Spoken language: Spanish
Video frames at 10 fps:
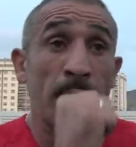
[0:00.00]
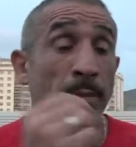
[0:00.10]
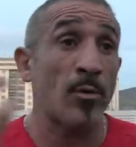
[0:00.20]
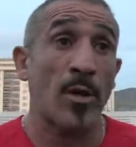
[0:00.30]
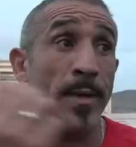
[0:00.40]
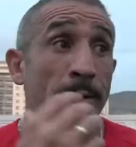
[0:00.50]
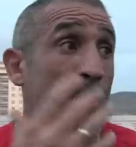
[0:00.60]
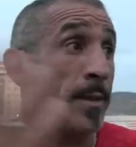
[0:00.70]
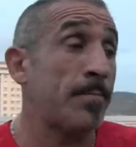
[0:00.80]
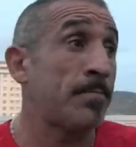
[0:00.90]
eh, vamos a ver,
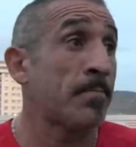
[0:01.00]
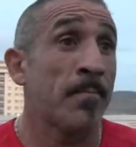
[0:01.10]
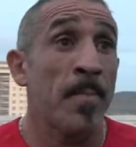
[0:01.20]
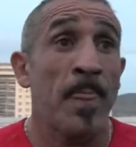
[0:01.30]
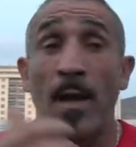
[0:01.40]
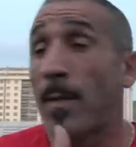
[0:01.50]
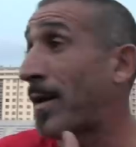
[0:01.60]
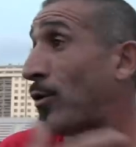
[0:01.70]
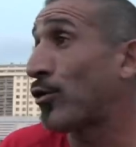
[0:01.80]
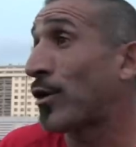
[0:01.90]
eh, el
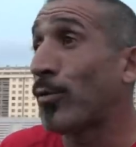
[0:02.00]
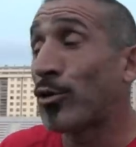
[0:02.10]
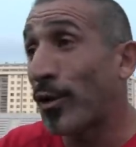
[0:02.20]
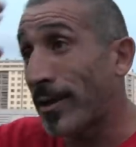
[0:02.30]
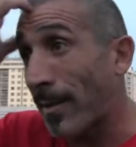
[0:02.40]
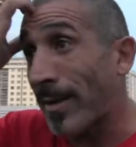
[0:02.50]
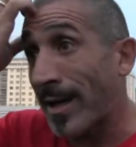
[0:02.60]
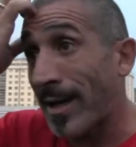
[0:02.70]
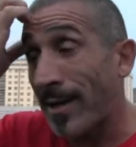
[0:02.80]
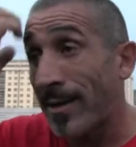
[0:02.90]
partido se puso de tal
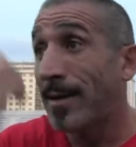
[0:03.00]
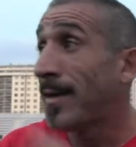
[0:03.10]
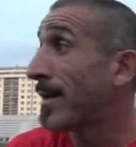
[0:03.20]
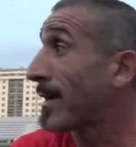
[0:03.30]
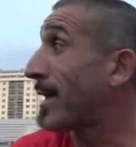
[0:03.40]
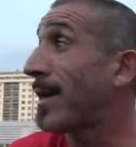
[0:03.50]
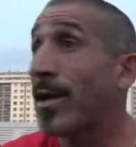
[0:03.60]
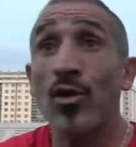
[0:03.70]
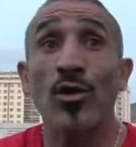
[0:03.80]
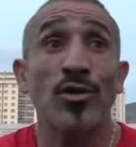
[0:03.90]
manera que es
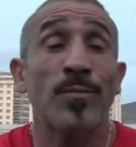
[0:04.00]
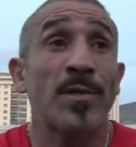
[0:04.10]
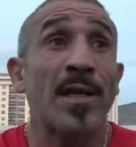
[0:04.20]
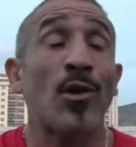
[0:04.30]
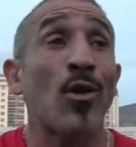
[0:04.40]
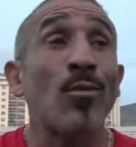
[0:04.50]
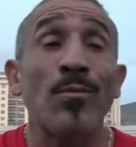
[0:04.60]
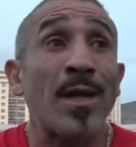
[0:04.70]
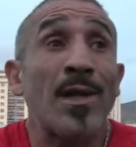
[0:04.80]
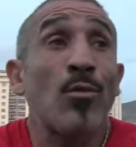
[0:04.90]
que ellos ya
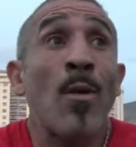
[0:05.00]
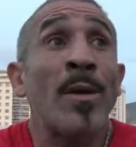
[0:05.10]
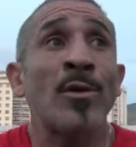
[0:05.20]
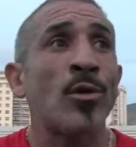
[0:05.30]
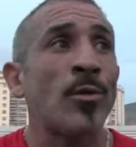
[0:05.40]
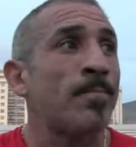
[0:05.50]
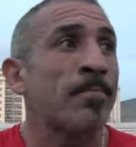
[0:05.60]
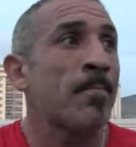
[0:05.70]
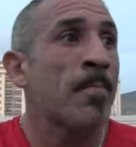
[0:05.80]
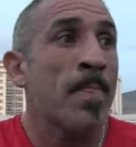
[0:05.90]
llegó, ya llegó un momento,
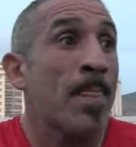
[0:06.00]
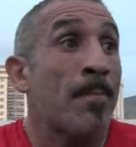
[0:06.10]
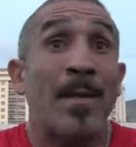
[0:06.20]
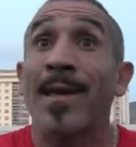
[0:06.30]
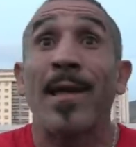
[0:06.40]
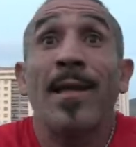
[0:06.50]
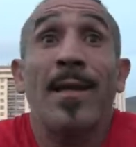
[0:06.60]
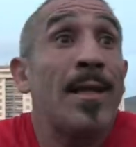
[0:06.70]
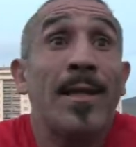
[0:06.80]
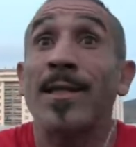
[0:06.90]
es que
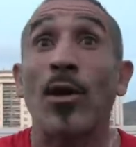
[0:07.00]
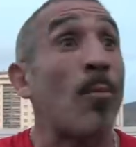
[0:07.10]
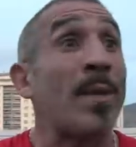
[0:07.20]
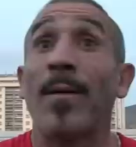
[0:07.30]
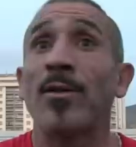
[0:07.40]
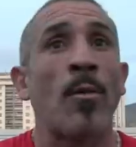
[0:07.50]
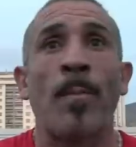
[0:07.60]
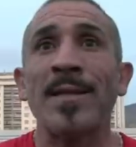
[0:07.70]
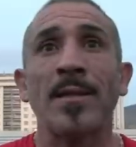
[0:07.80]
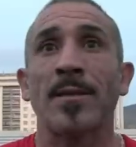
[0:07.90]
ni, se combinaban
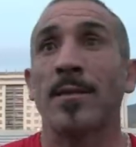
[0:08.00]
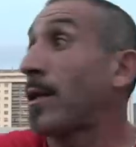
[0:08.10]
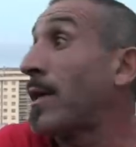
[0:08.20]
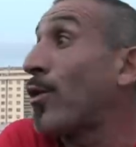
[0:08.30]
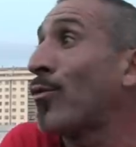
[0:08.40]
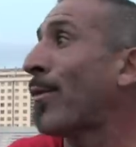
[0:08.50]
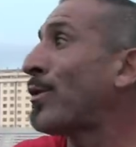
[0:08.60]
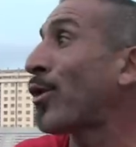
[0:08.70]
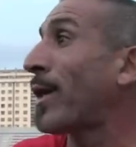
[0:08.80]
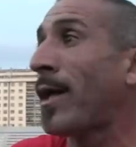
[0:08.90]
dos pases, es que ya llegó un
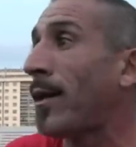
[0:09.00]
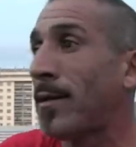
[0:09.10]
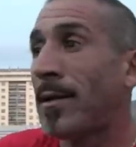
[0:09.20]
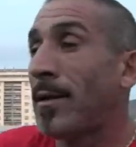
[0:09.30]
momento que era,